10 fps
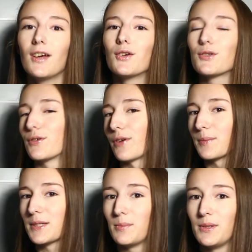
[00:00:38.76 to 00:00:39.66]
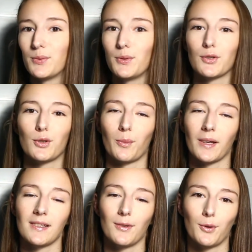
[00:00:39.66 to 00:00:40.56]
je te fais un petit bisou et je te
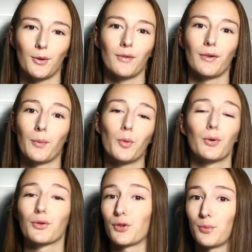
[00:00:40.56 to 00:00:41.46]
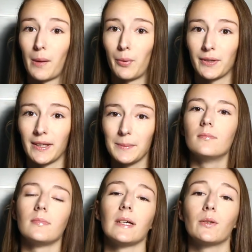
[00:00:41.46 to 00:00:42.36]
remercie encore vraiment pour ce que tu m'as apporté.
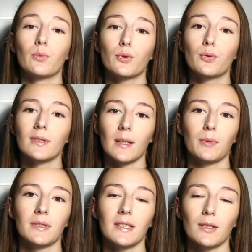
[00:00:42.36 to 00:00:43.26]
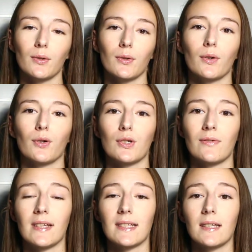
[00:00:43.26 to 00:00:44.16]
Mais donc tout ça pour dire que euh, je
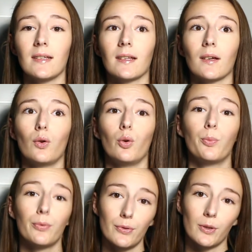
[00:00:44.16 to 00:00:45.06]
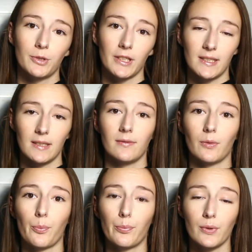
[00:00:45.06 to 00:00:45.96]
vais essayer d'être le plus objective
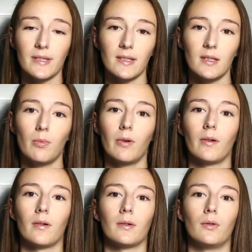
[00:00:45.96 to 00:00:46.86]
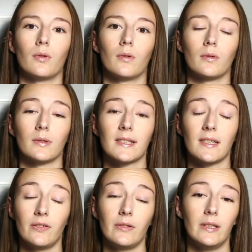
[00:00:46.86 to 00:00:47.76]
possible euh, dans
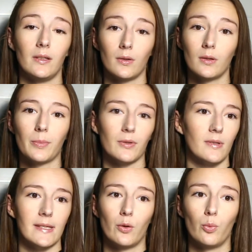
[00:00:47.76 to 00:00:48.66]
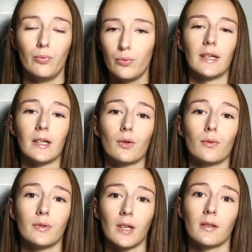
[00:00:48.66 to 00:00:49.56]
cette vidéo, parce que c'est le but, et que
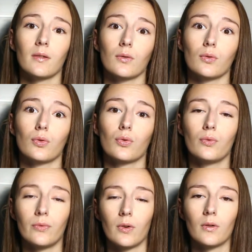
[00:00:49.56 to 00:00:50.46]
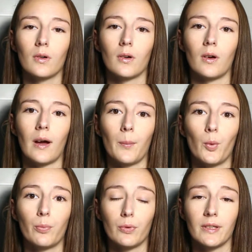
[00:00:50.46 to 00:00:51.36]
vous êtes souvent euh, à
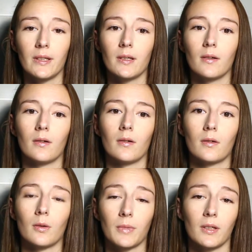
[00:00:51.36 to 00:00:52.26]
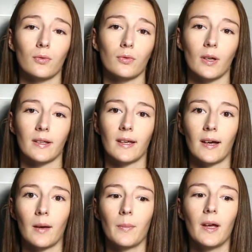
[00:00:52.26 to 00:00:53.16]
me poser comme question sur
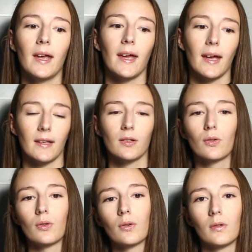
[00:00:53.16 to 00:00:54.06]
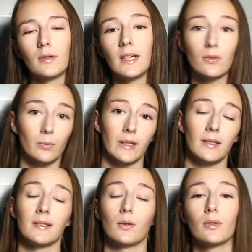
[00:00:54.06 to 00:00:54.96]
Instagram est-ce que les
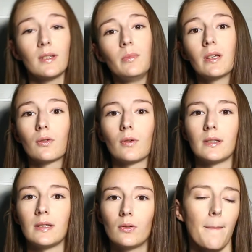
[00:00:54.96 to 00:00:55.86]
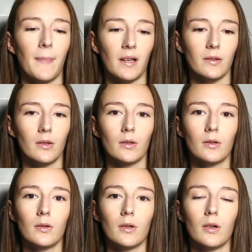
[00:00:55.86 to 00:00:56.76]
Company c'est aussi bien que Indigo
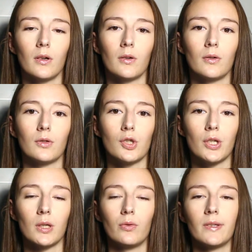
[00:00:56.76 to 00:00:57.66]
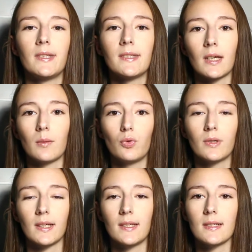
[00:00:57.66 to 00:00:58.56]
Maintenant, j'ai une
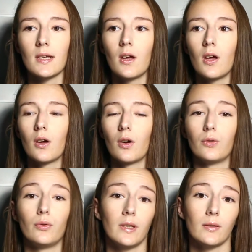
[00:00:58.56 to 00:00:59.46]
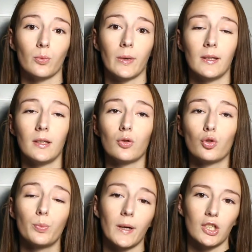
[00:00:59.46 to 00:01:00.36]
distributrice euh, de mes Compagnie
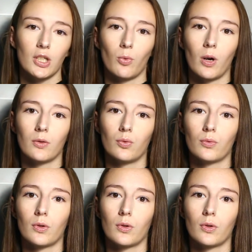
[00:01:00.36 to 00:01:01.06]
tout près de chez moi, donc